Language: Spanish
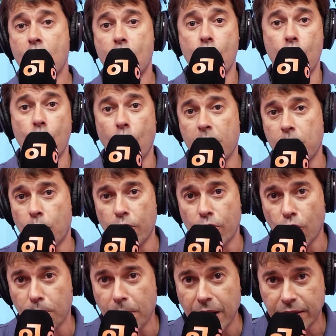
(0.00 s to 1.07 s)
No es muy
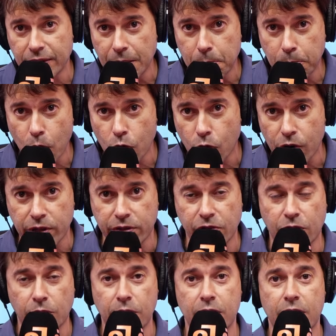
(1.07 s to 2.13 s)
normal tampoco en este
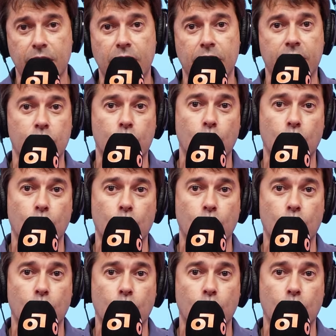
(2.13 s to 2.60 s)
Sevilla en el que